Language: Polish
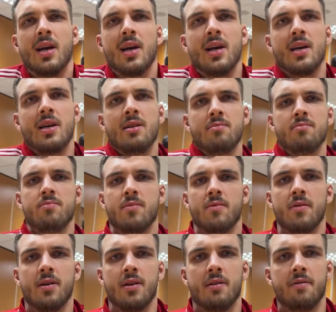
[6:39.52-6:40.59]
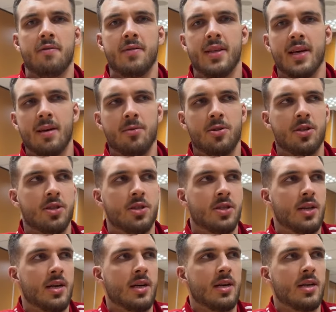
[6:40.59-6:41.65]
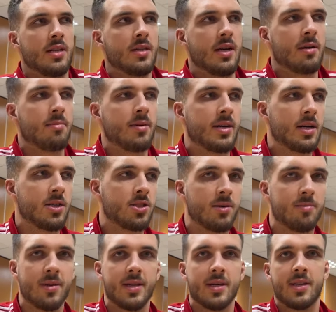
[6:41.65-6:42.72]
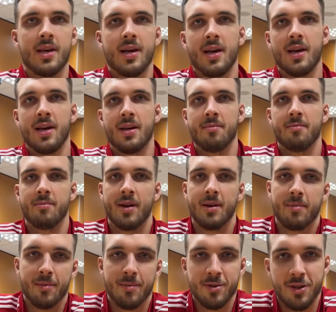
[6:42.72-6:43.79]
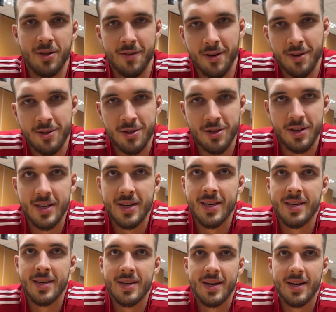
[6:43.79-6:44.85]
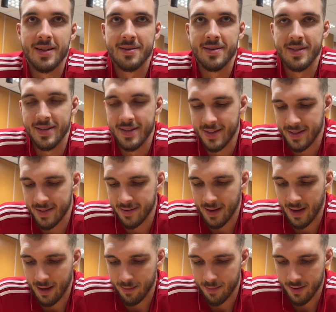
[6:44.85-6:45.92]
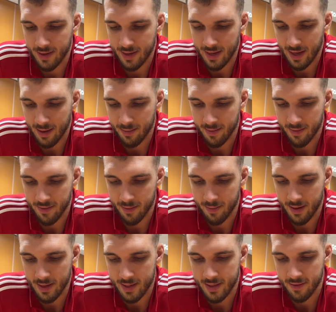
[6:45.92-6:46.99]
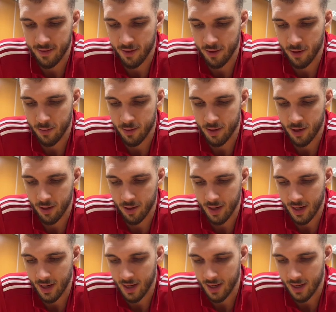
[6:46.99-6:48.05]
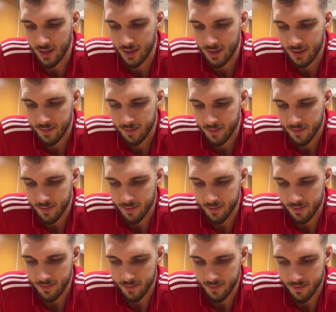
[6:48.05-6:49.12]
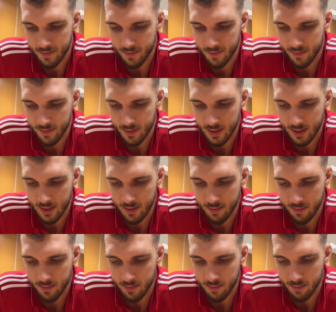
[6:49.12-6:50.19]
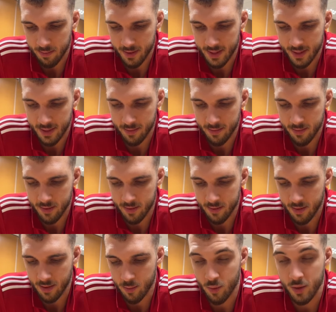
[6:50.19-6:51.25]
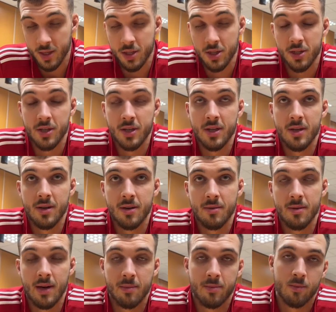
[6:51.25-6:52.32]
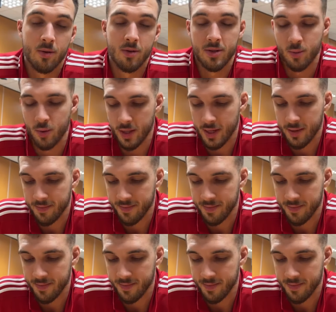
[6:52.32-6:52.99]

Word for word: E, wydaje mi się, że każdy ma takie możliwości, e, aby, aby wybrać swoją drogę. Mm, poza tym młode dzieci, młode,